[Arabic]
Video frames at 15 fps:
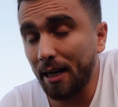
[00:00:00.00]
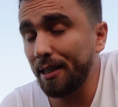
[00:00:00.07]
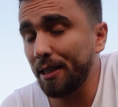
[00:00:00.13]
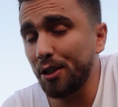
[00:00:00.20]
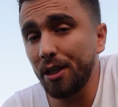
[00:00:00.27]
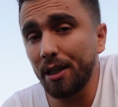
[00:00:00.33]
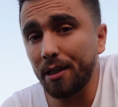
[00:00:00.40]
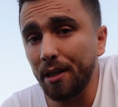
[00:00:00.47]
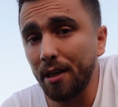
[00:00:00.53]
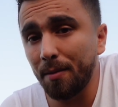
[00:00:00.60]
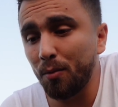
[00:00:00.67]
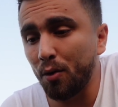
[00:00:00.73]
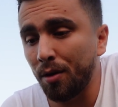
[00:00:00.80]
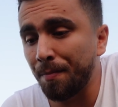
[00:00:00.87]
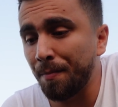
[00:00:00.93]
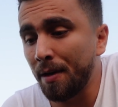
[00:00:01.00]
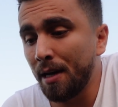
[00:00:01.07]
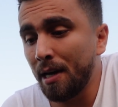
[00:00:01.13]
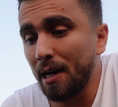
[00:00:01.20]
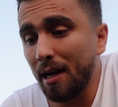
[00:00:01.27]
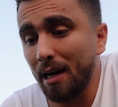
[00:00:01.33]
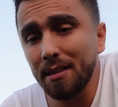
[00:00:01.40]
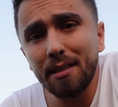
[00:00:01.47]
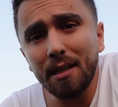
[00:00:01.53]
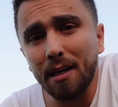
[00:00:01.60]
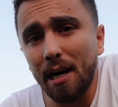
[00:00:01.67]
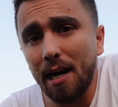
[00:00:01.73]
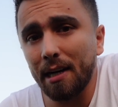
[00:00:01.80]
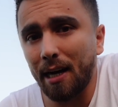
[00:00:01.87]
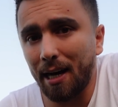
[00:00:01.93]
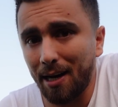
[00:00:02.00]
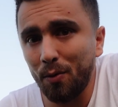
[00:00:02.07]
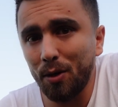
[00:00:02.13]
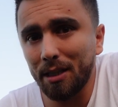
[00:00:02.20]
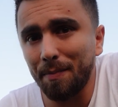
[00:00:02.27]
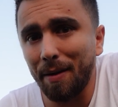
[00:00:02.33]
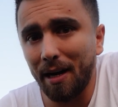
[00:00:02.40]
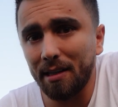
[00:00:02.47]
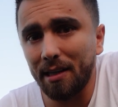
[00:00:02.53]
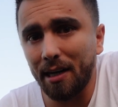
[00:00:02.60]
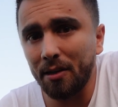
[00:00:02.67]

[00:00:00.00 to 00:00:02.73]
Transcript: هذا شيء كثير مهم اصدقائك حاول تبعد